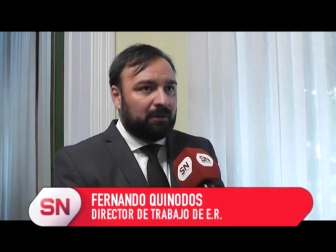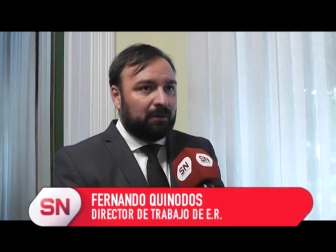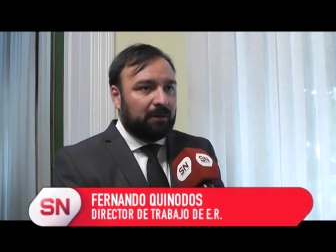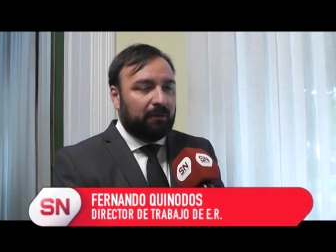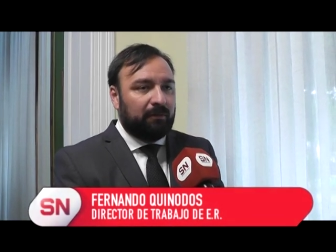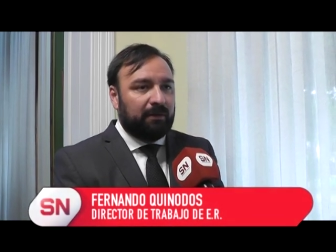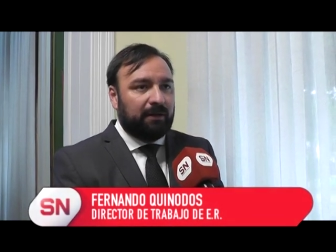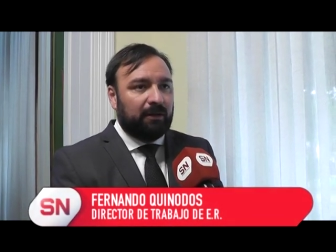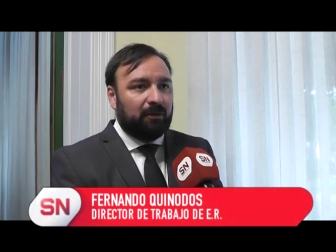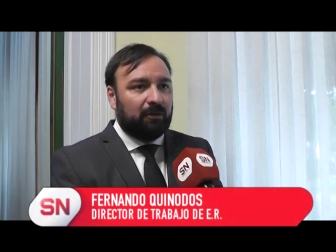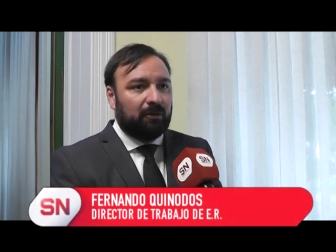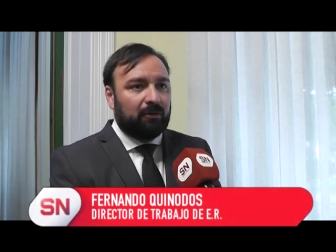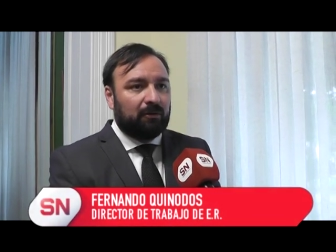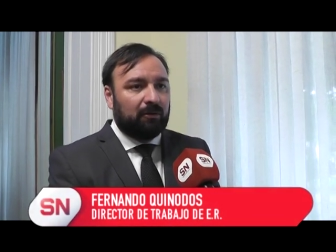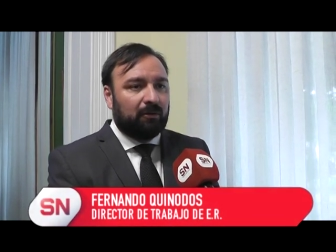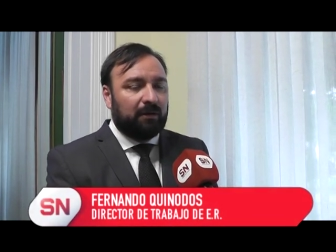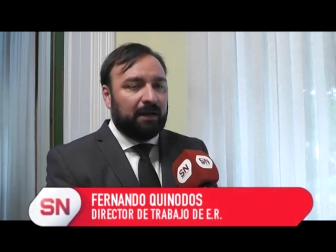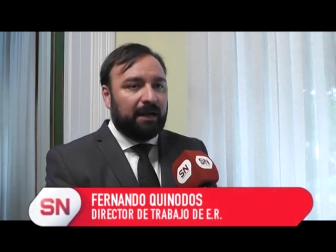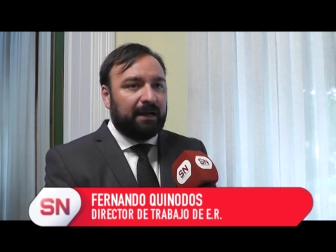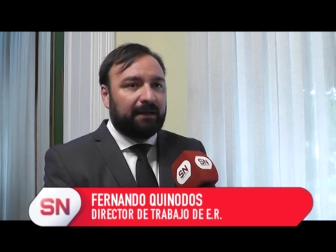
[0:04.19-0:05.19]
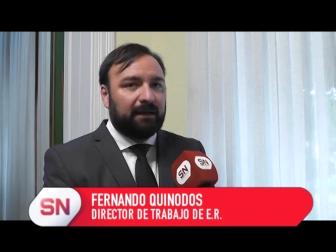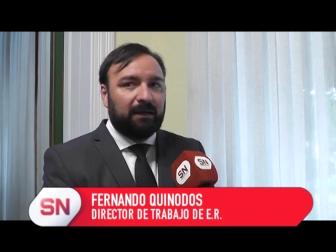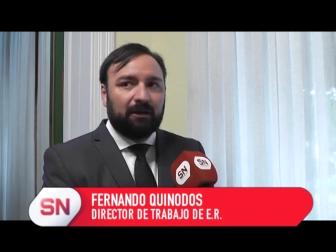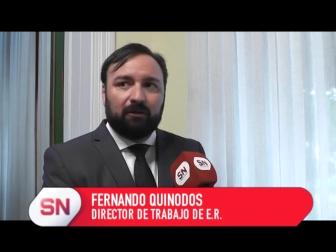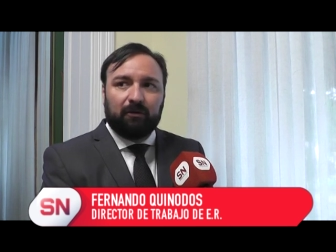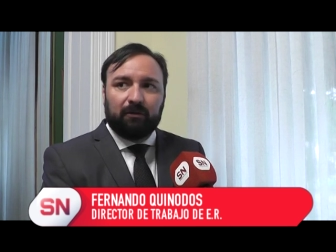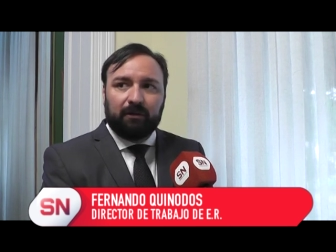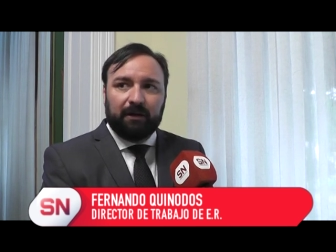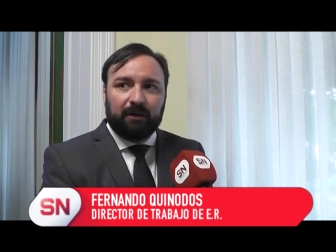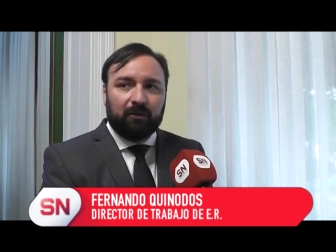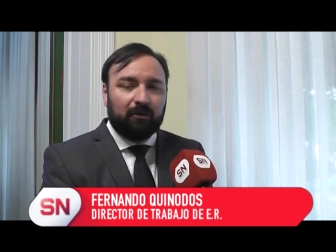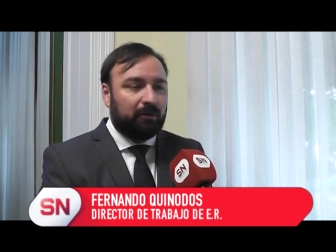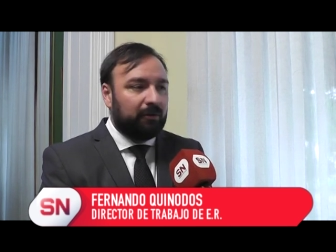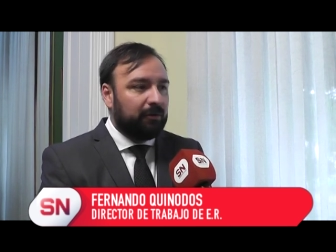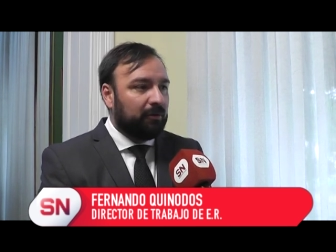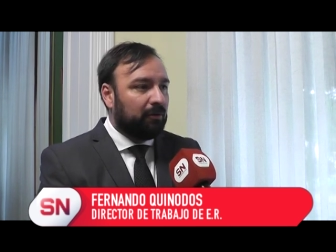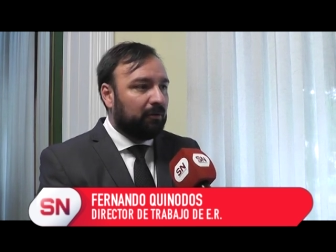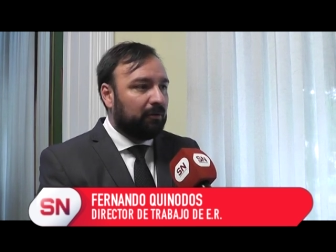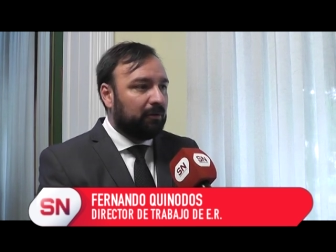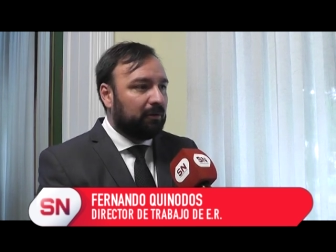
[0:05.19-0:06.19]
reunidos con Ángel, con
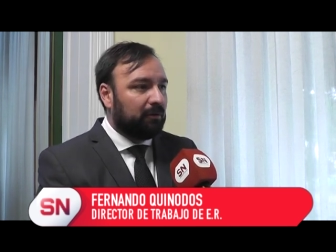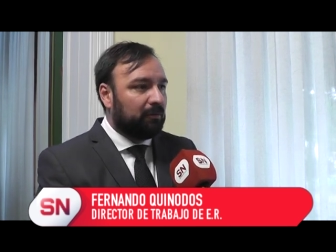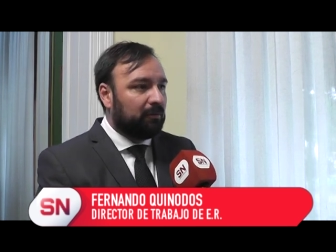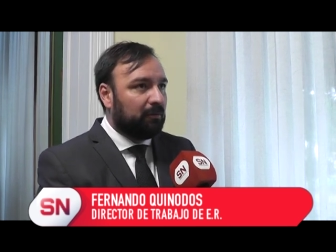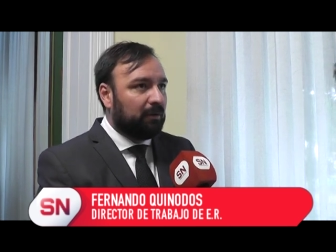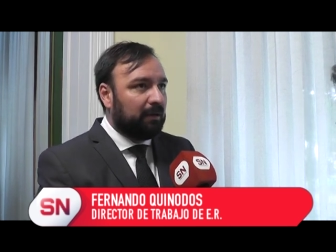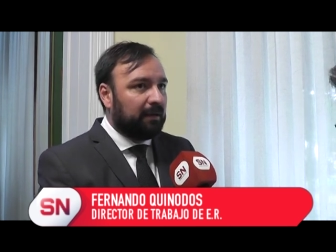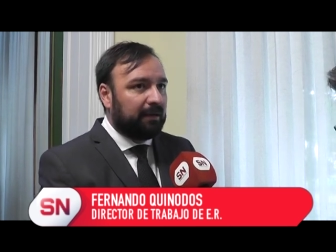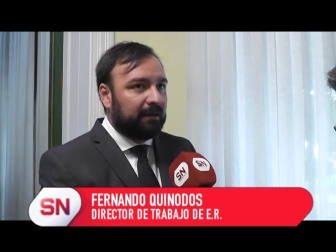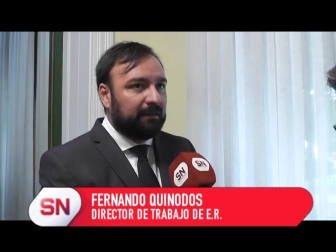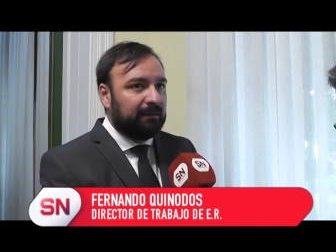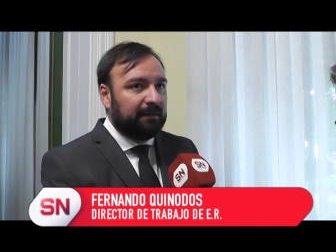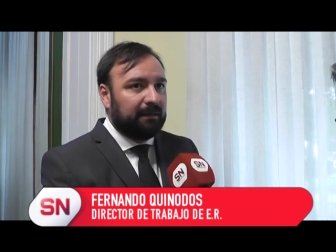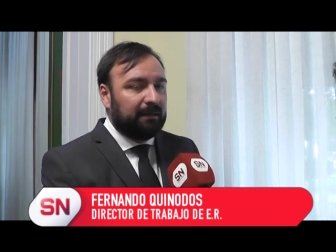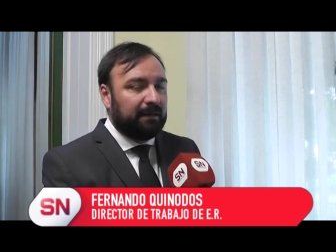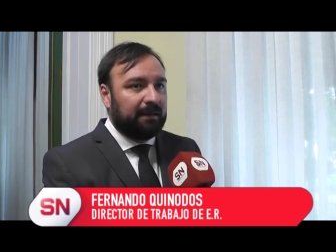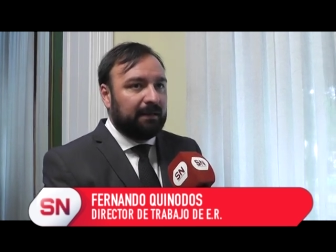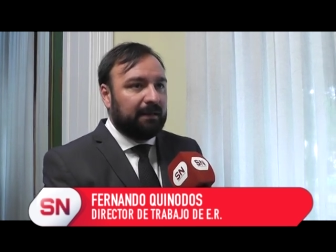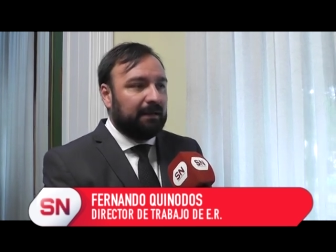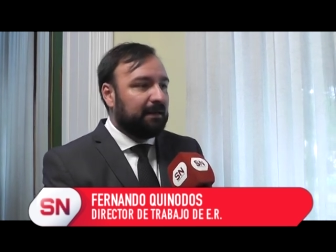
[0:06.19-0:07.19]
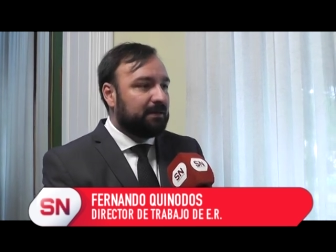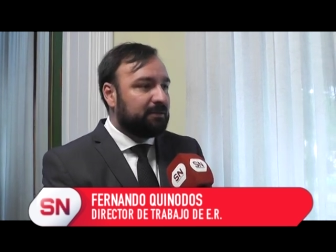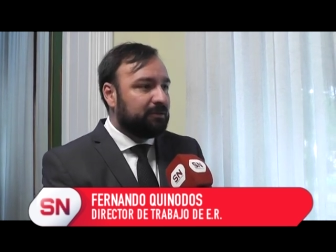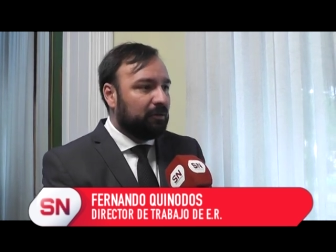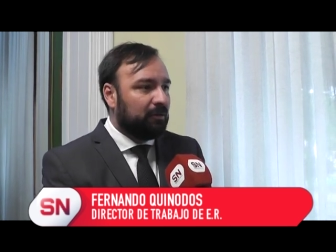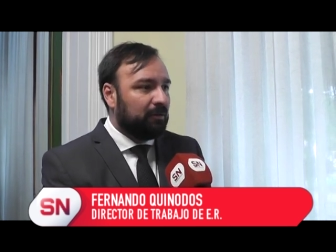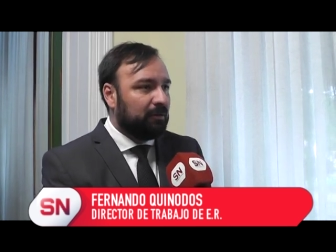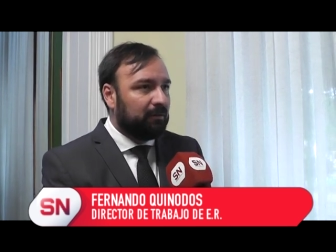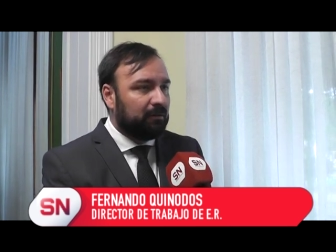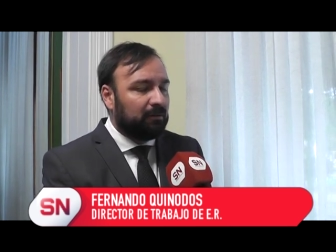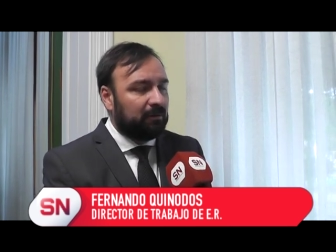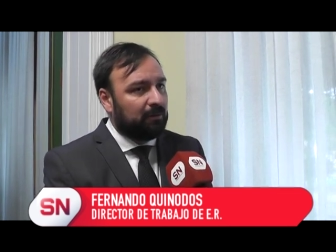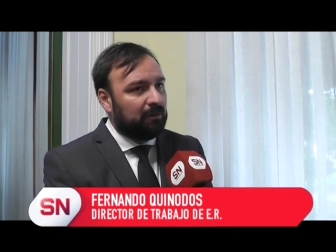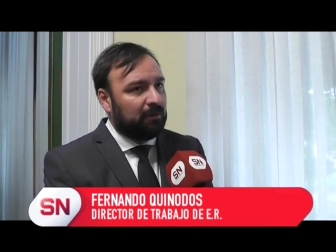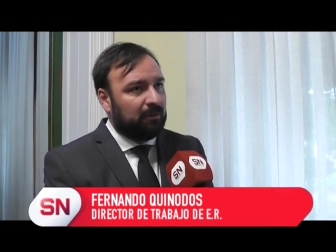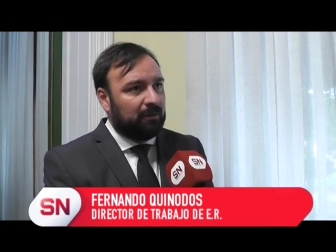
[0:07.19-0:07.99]
Gregorio y con toda la gente de la delegación,